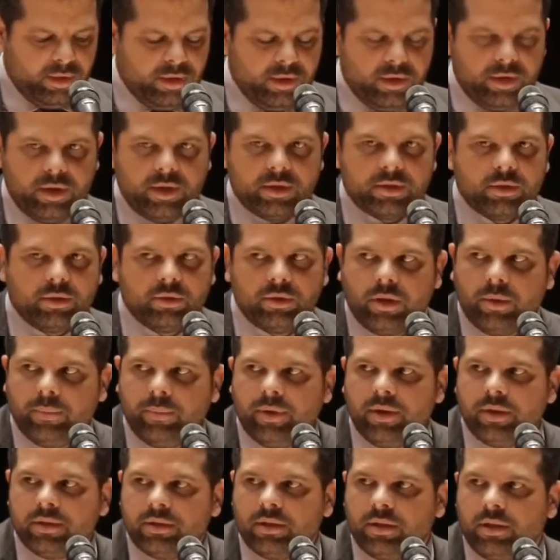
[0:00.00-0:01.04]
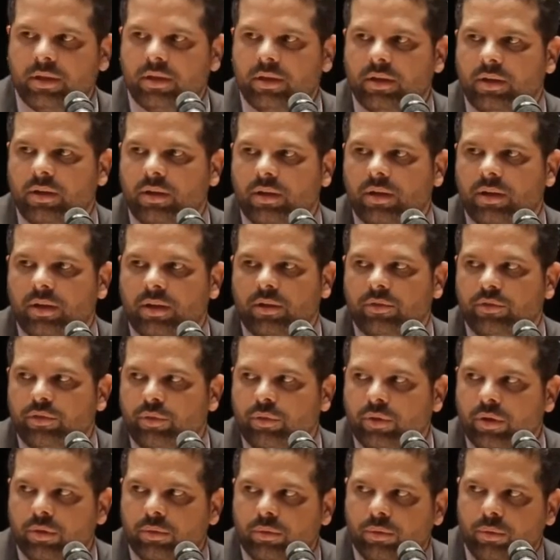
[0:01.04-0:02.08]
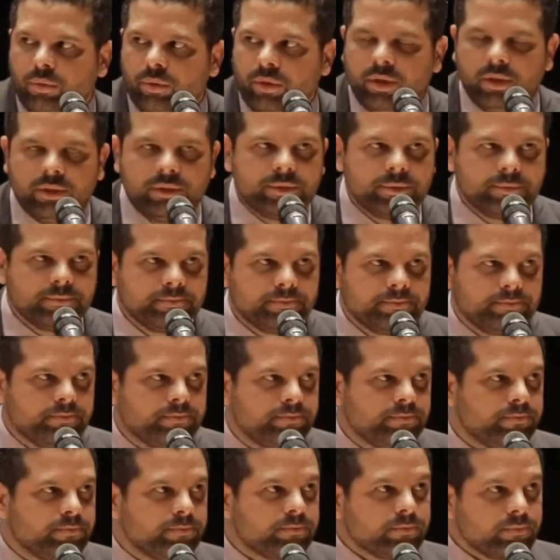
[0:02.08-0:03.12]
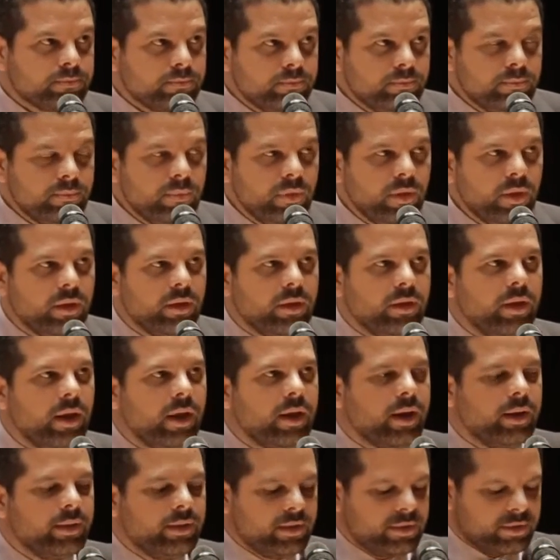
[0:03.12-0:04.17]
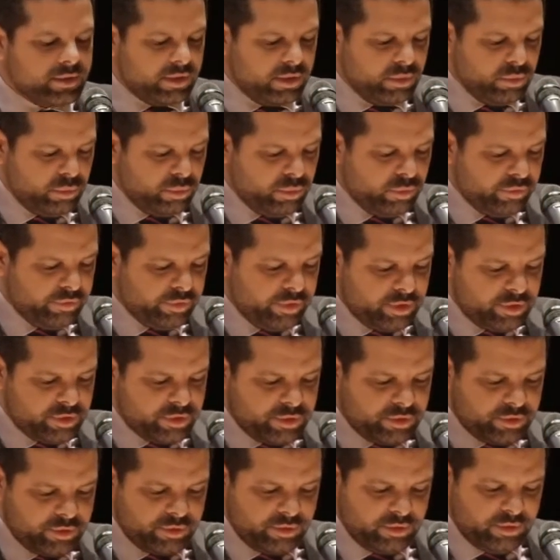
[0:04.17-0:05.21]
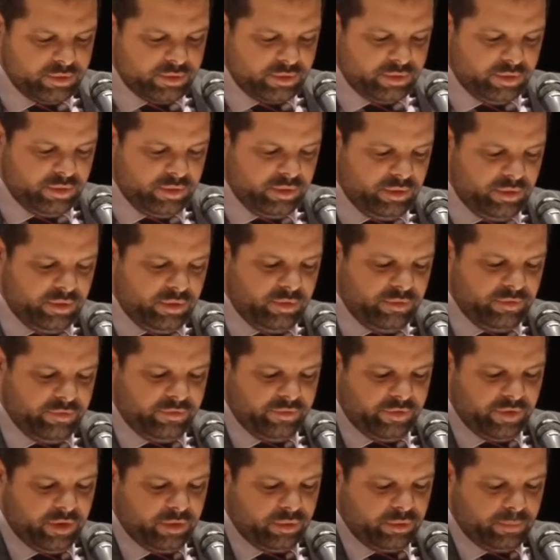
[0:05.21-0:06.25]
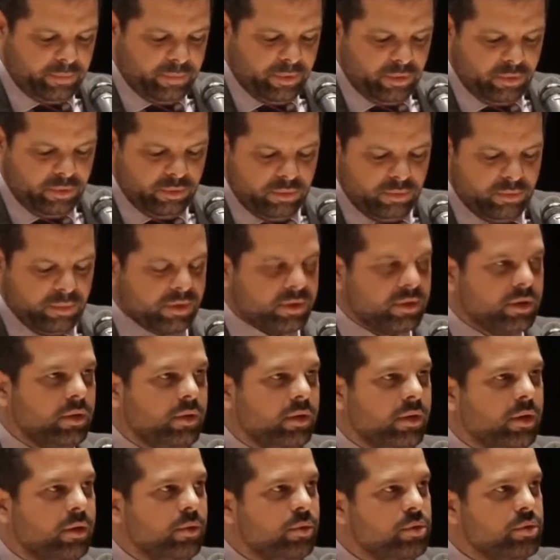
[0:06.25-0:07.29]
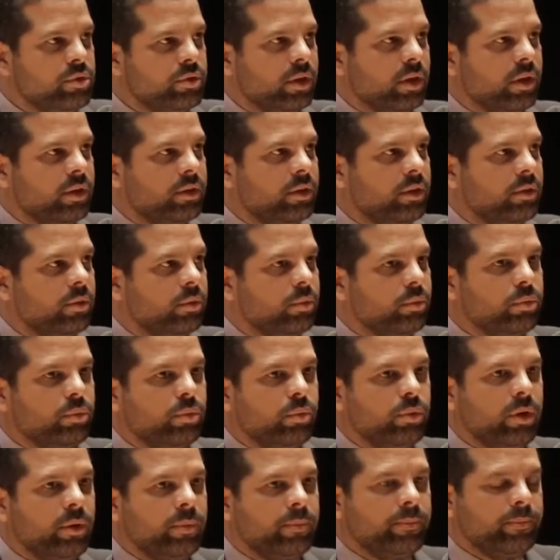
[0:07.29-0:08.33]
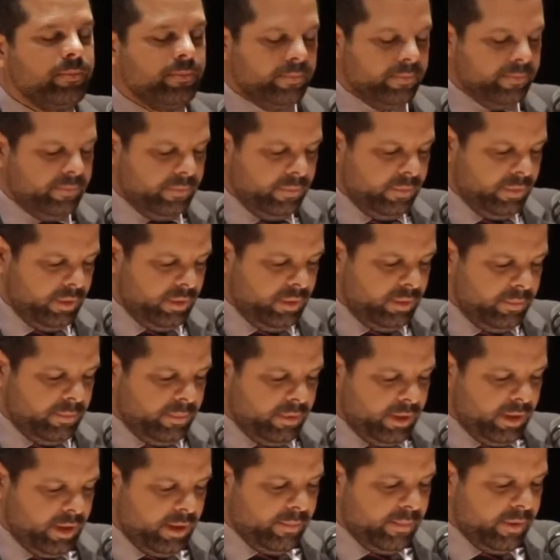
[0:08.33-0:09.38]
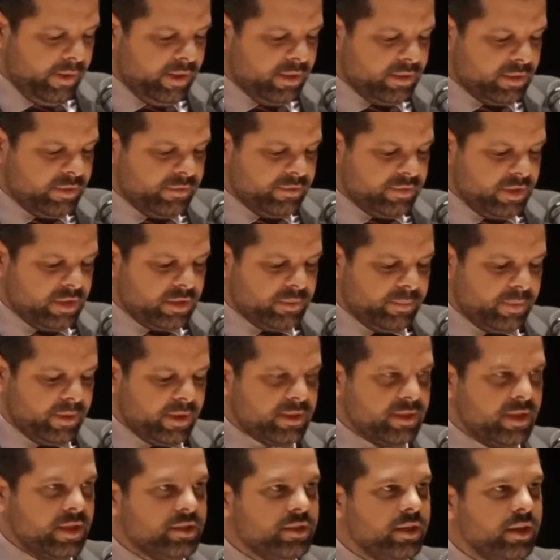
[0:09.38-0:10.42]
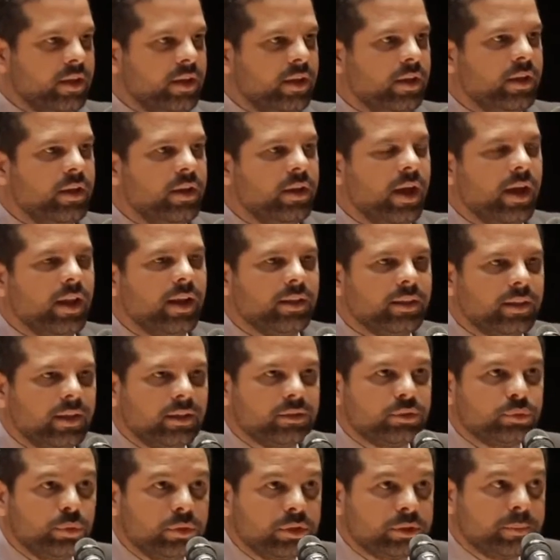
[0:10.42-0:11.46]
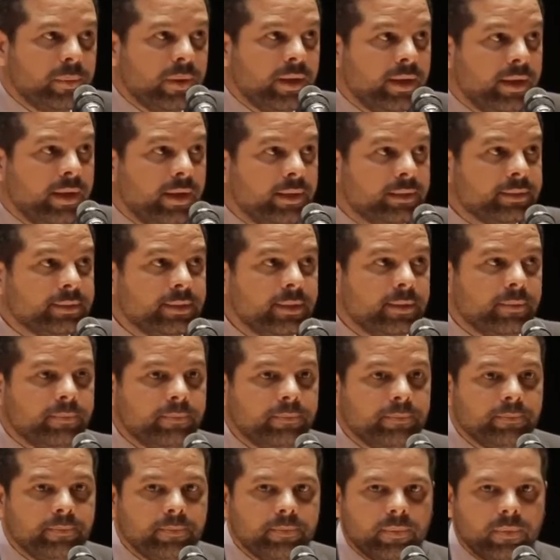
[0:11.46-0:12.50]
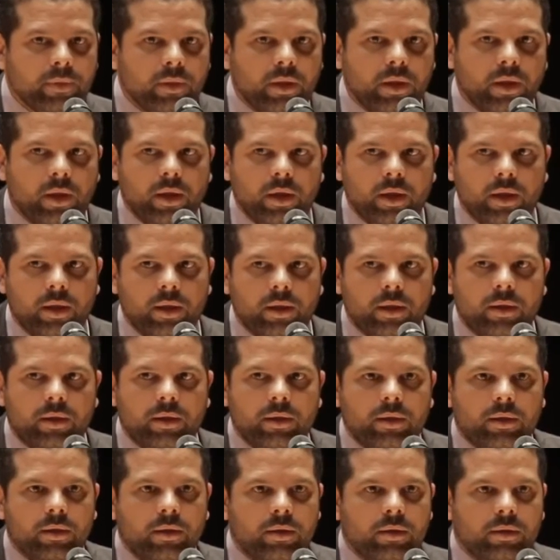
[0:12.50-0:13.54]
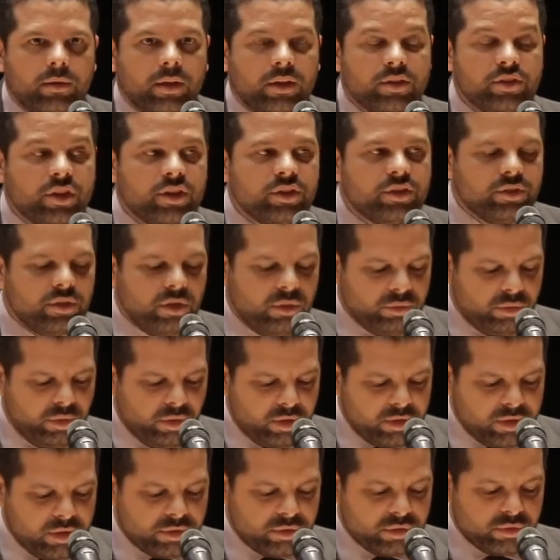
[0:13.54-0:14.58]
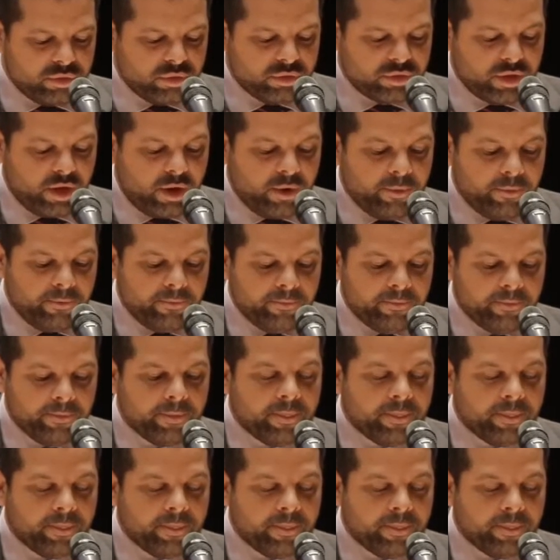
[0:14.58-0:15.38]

Queria saudar a mesa na figura do Luiz e agradecer o convite feito pelo Marcelo Araújo, secretário da Cultura, para que a Bahia se fizesse presente aqui e relatasse sua experiência em, na gestão da organização social.